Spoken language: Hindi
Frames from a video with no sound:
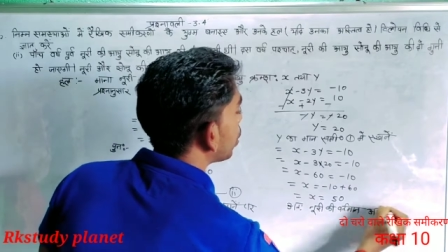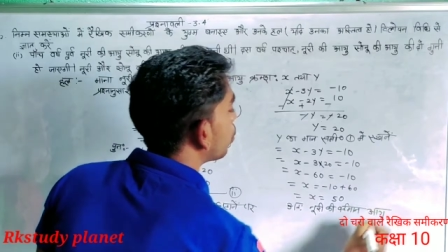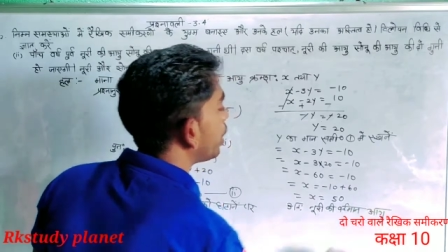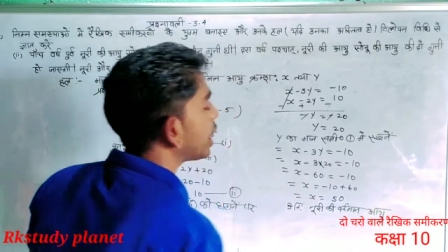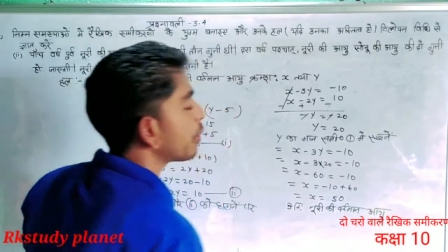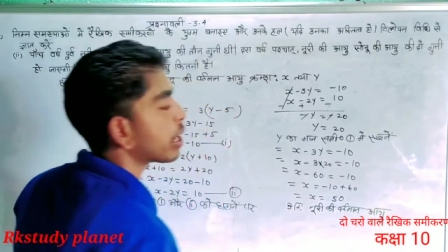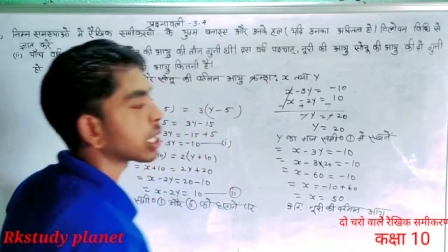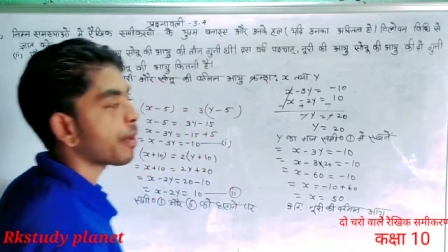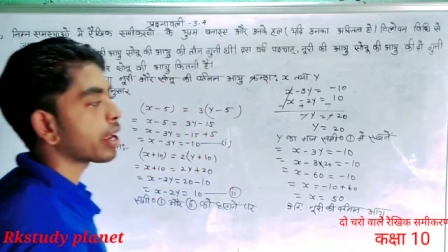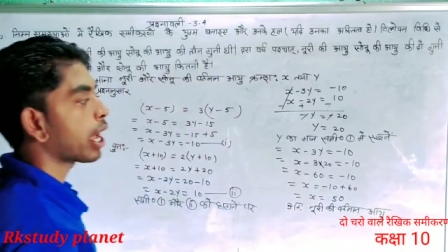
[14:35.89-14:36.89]
नूरी की
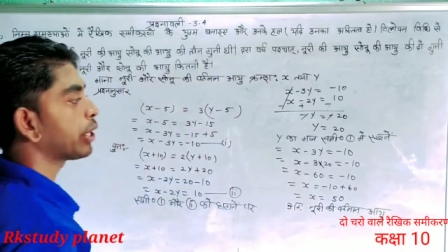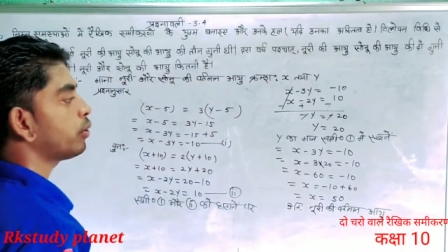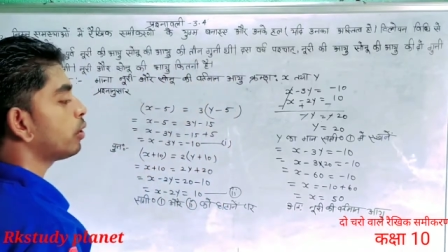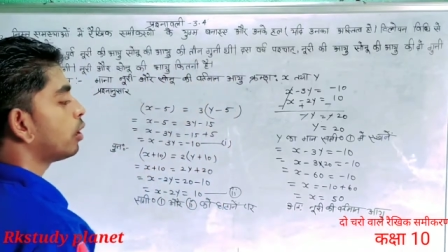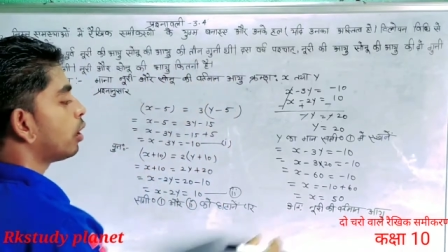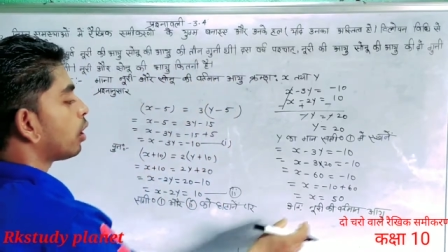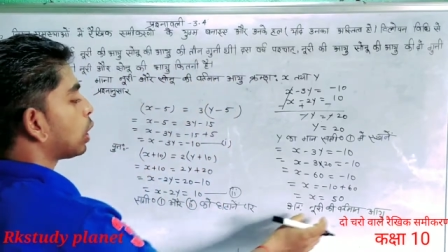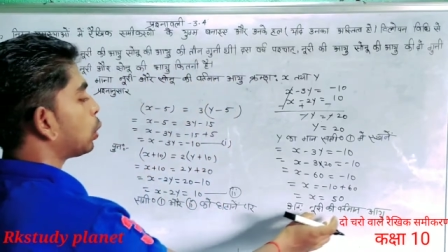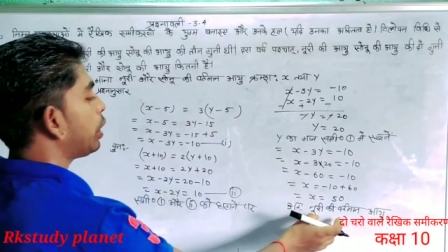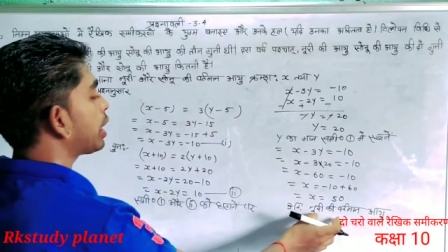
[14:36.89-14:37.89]
वर्तमान आयु
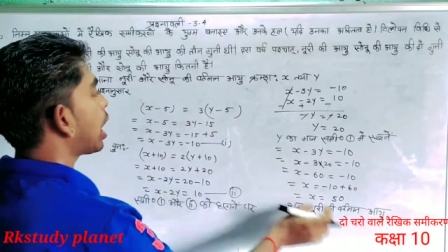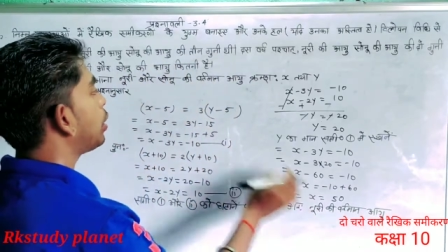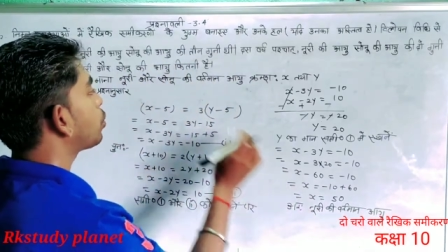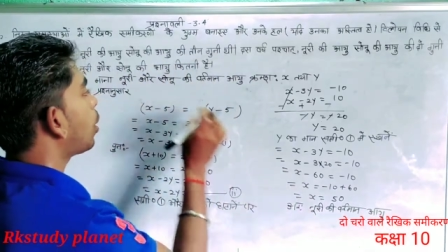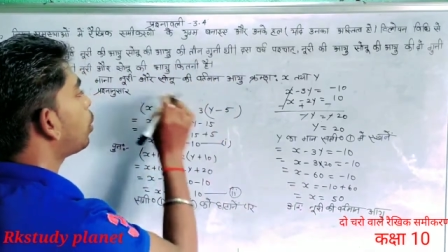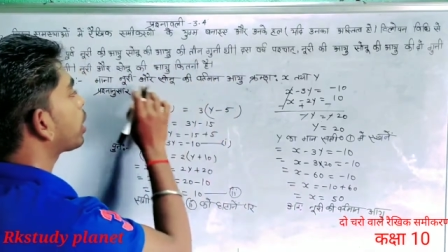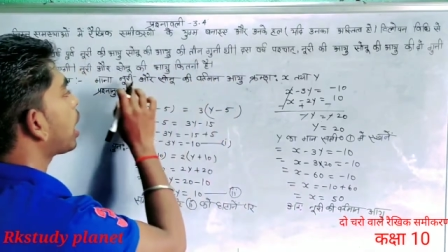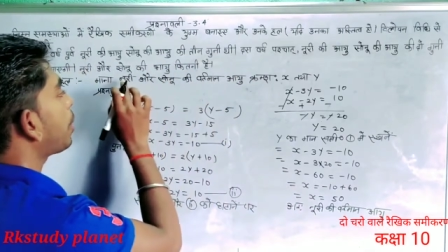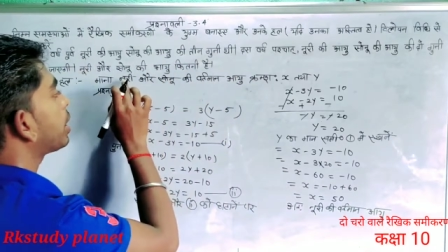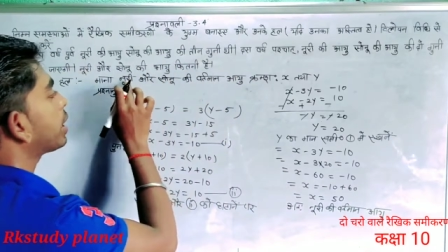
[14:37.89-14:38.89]
नूरी की आयु को हम लोग
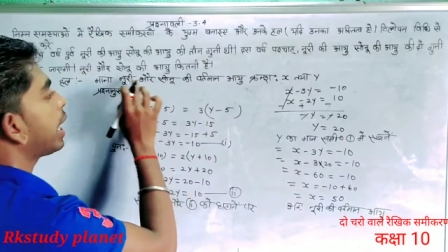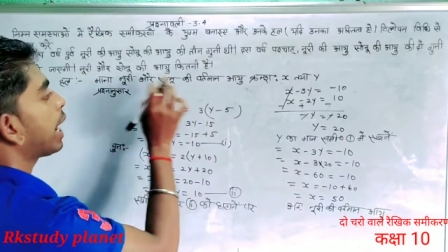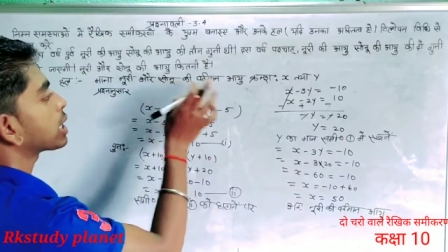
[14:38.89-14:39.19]
क्या माने थे